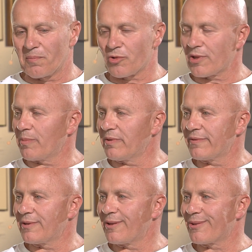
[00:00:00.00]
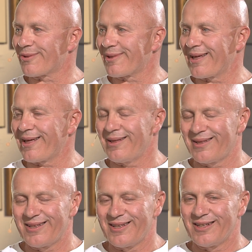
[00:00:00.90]
można powiedzieć, że
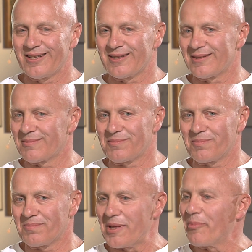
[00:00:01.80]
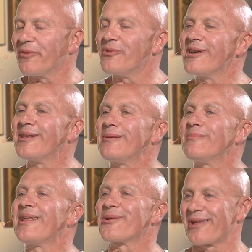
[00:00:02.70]
y, nie
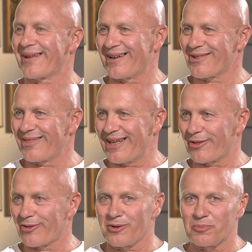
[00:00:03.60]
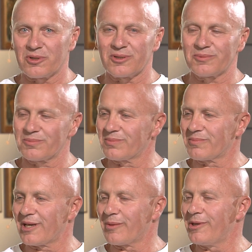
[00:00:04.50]
powinienem narzekać na to, bo
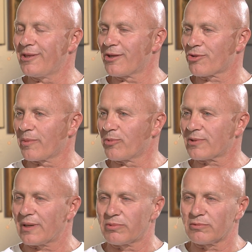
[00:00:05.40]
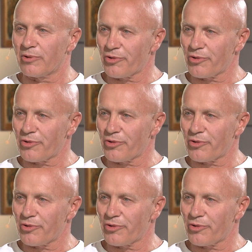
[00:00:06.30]
ten mit jeszcze Brusa był